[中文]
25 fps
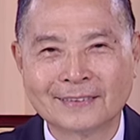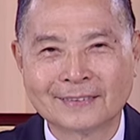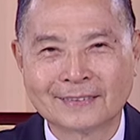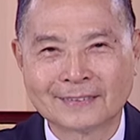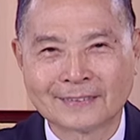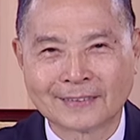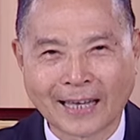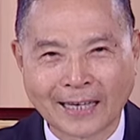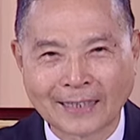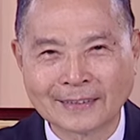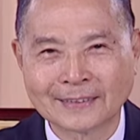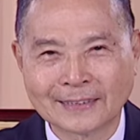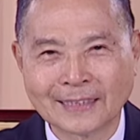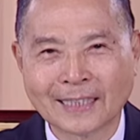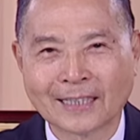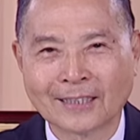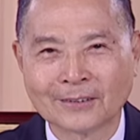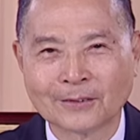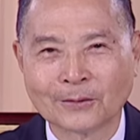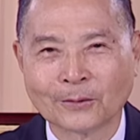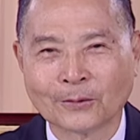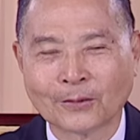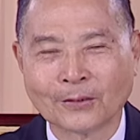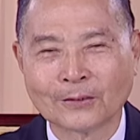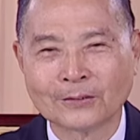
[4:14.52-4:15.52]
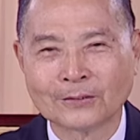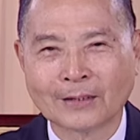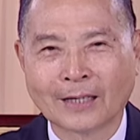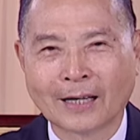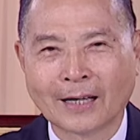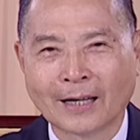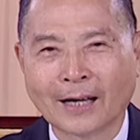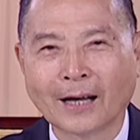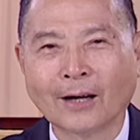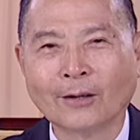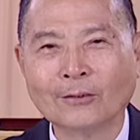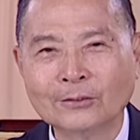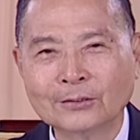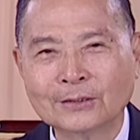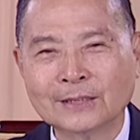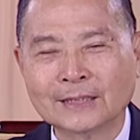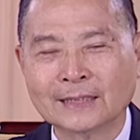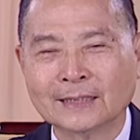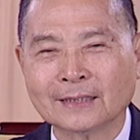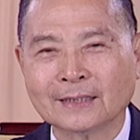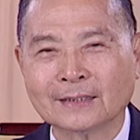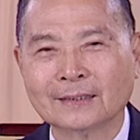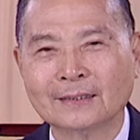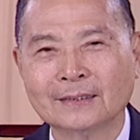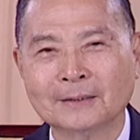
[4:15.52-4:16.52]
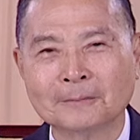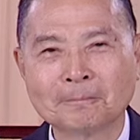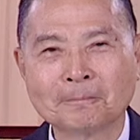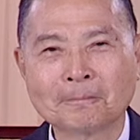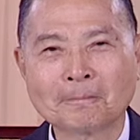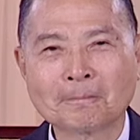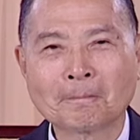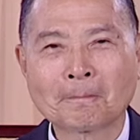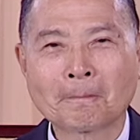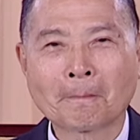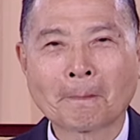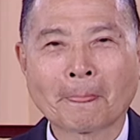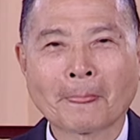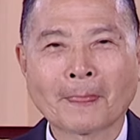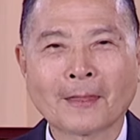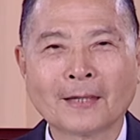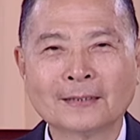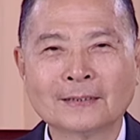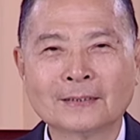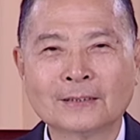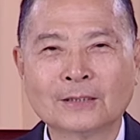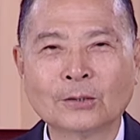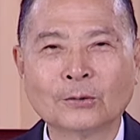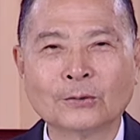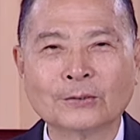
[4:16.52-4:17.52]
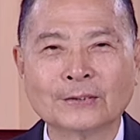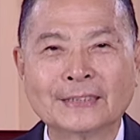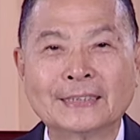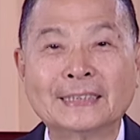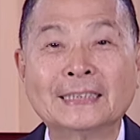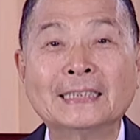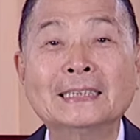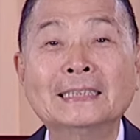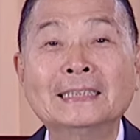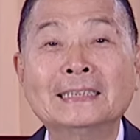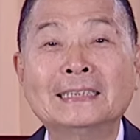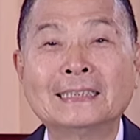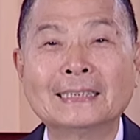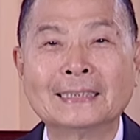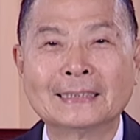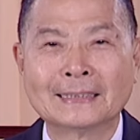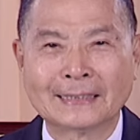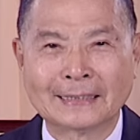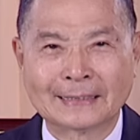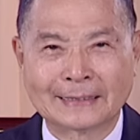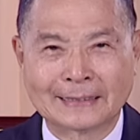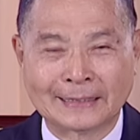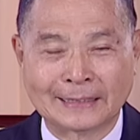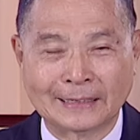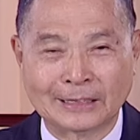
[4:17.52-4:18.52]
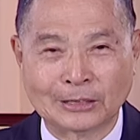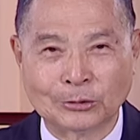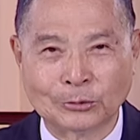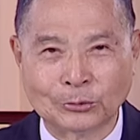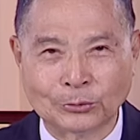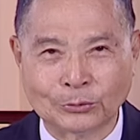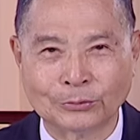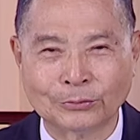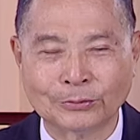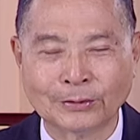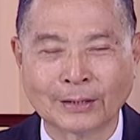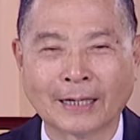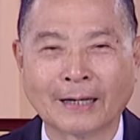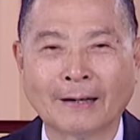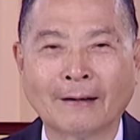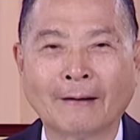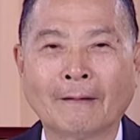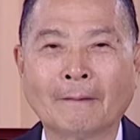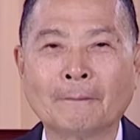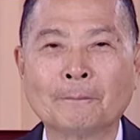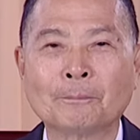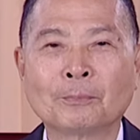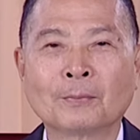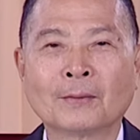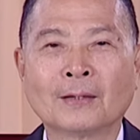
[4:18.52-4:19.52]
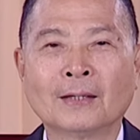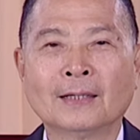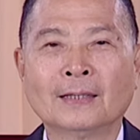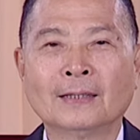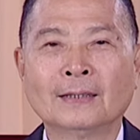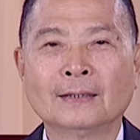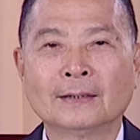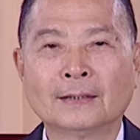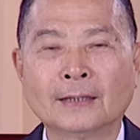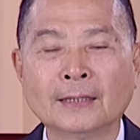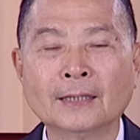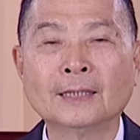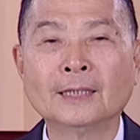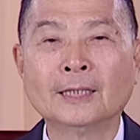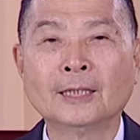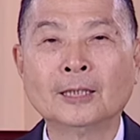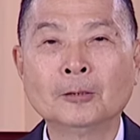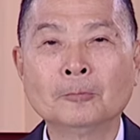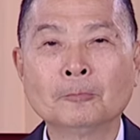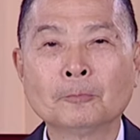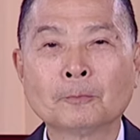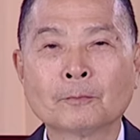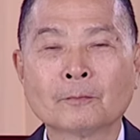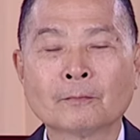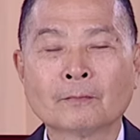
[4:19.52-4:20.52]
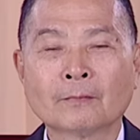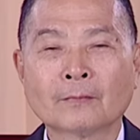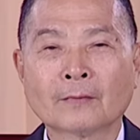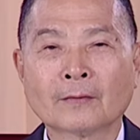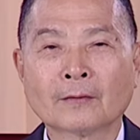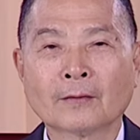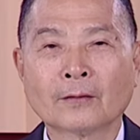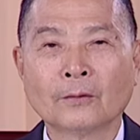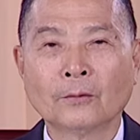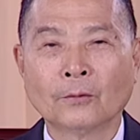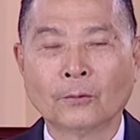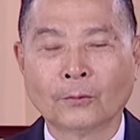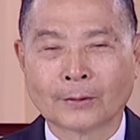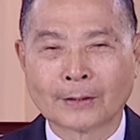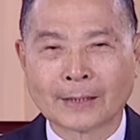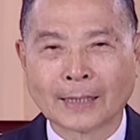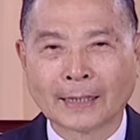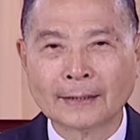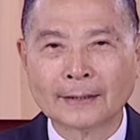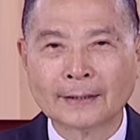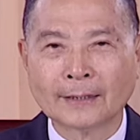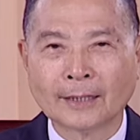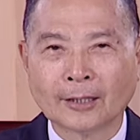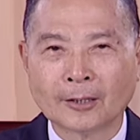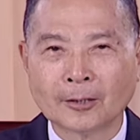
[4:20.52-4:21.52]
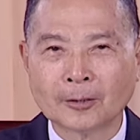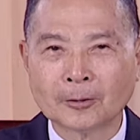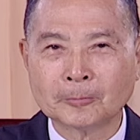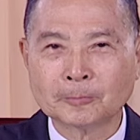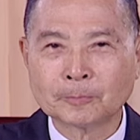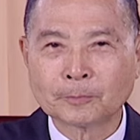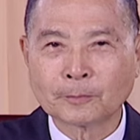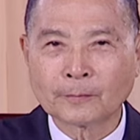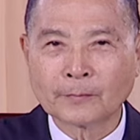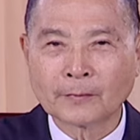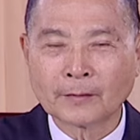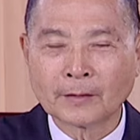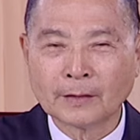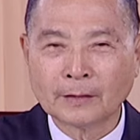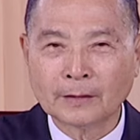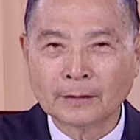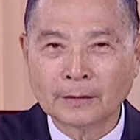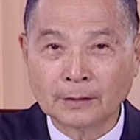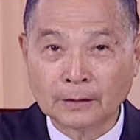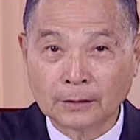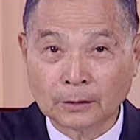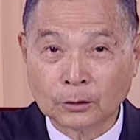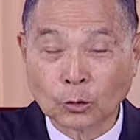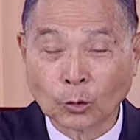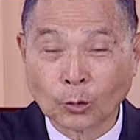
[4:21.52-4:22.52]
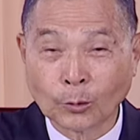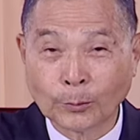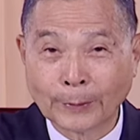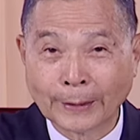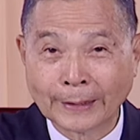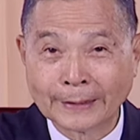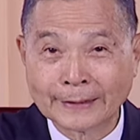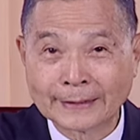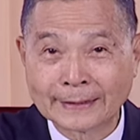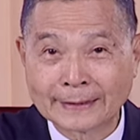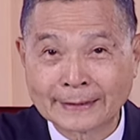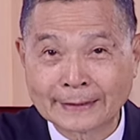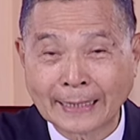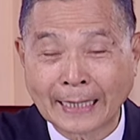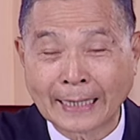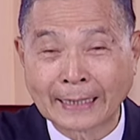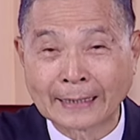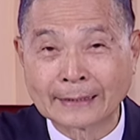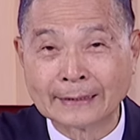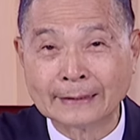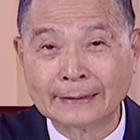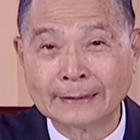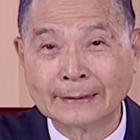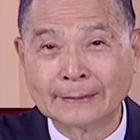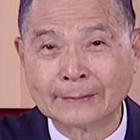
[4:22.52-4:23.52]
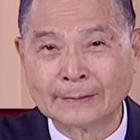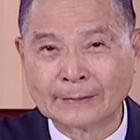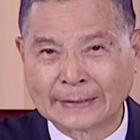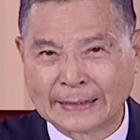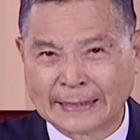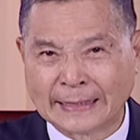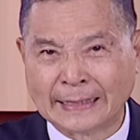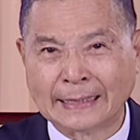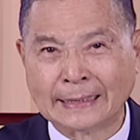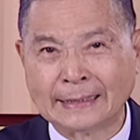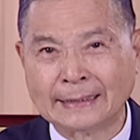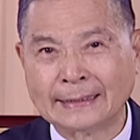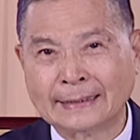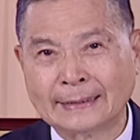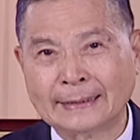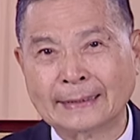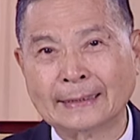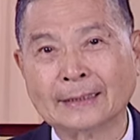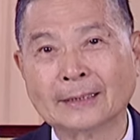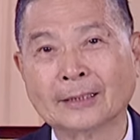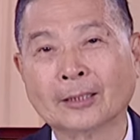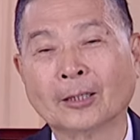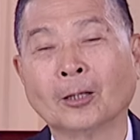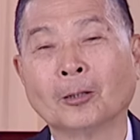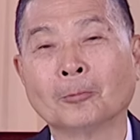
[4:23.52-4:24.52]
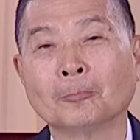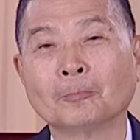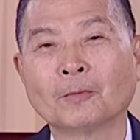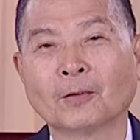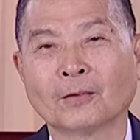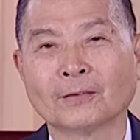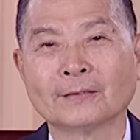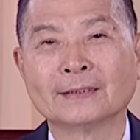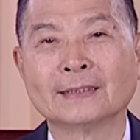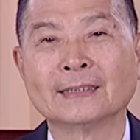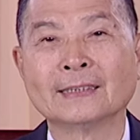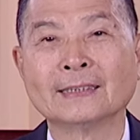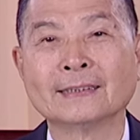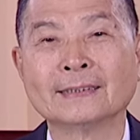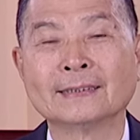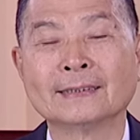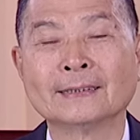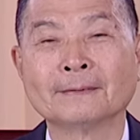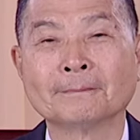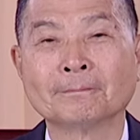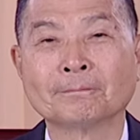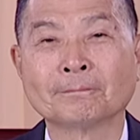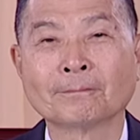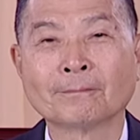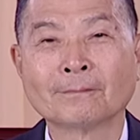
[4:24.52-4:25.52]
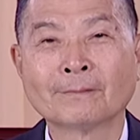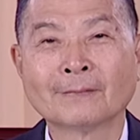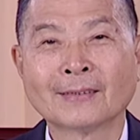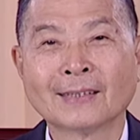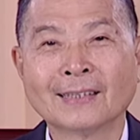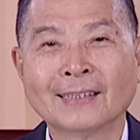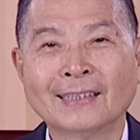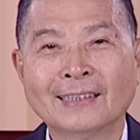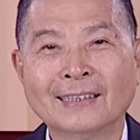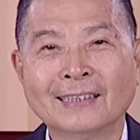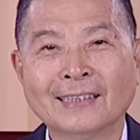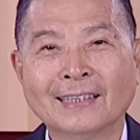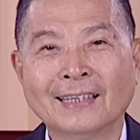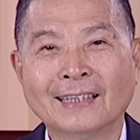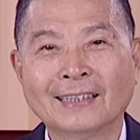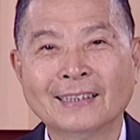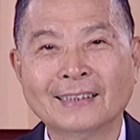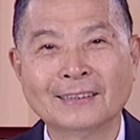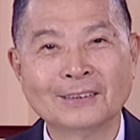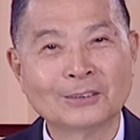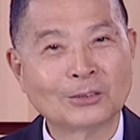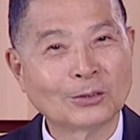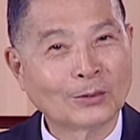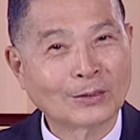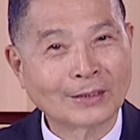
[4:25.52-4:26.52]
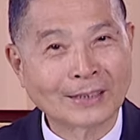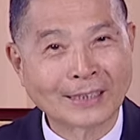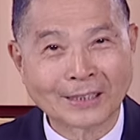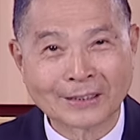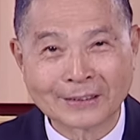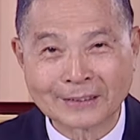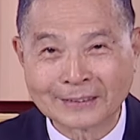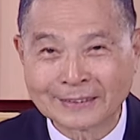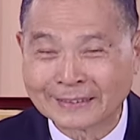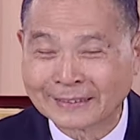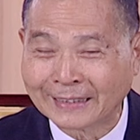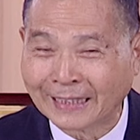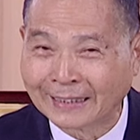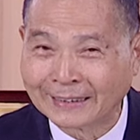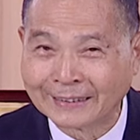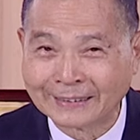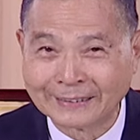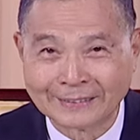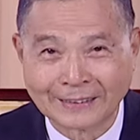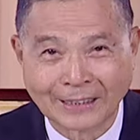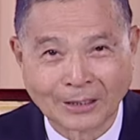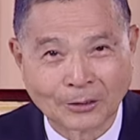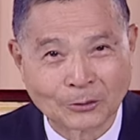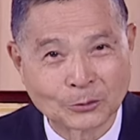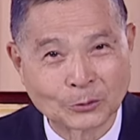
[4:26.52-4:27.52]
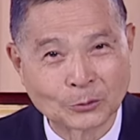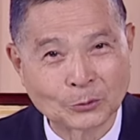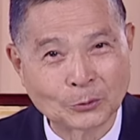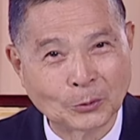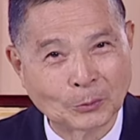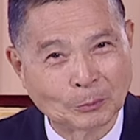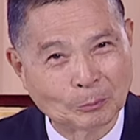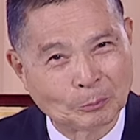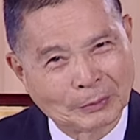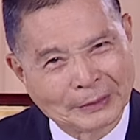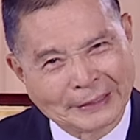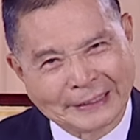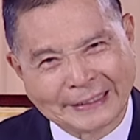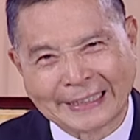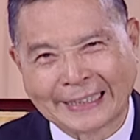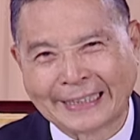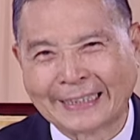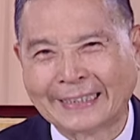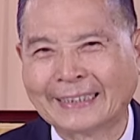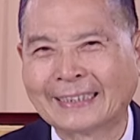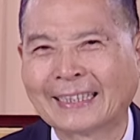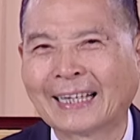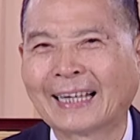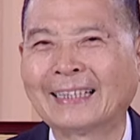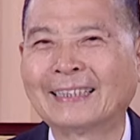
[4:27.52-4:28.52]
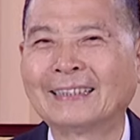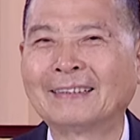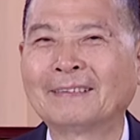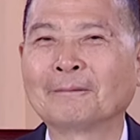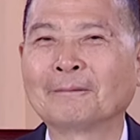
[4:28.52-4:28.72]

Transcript: 当下有好几个这种心境的起伏了哈。第一，我看到儿童班上课那种情境哈，那种情境。儿童的上课老师很不简单，